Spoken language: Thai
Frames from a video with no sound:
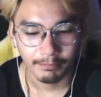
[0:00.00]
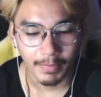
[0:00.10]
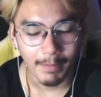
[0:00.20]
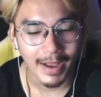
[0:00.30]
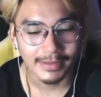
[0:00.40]
ป
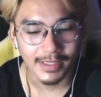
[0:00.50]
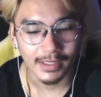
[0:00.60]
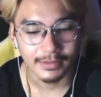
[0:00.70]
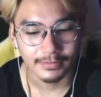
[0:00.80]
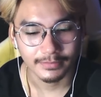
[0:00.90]
ระมาณสัก
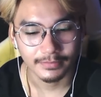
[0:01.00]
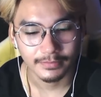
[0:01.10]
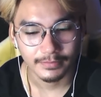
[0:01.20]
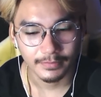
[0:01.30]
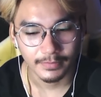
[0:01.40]

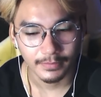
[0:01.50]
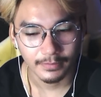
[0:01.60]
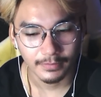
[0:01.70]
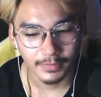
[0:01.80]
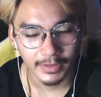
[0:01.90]

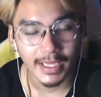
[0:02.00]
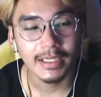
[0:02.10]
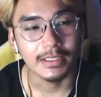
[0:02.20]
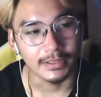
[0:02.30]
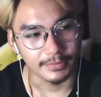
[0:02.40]
เที่ยง
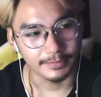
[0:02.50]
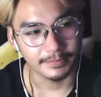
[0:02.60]
คืน